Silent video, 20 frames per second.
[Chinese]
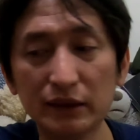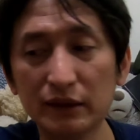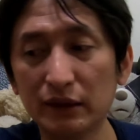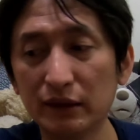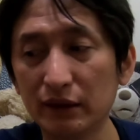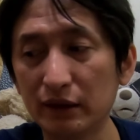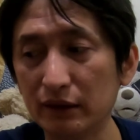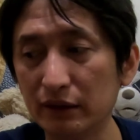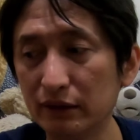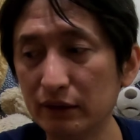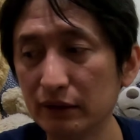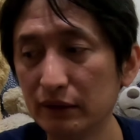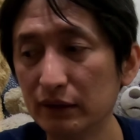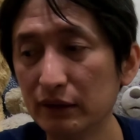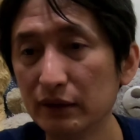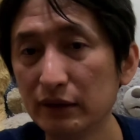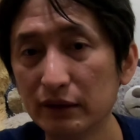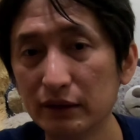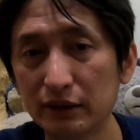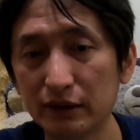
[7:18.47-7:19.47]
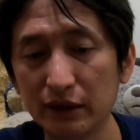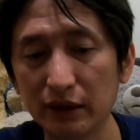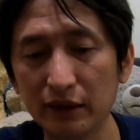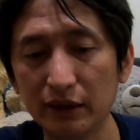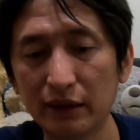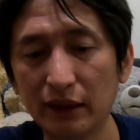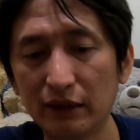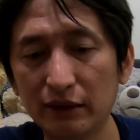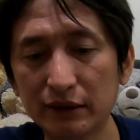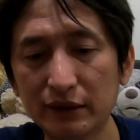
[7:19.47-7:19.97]
之后，
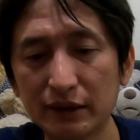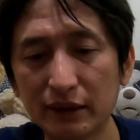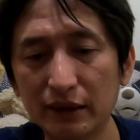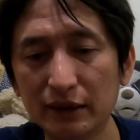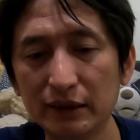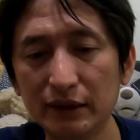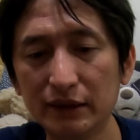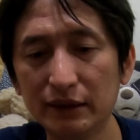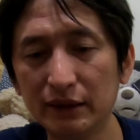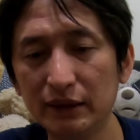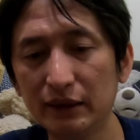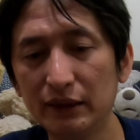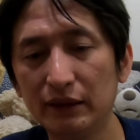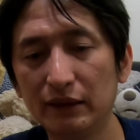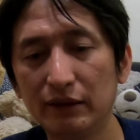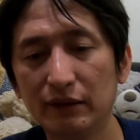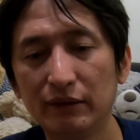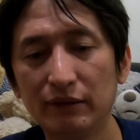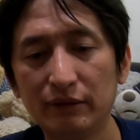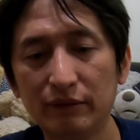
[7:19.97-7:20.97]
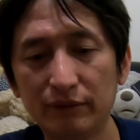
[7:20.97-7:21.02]
剪刀伸进去，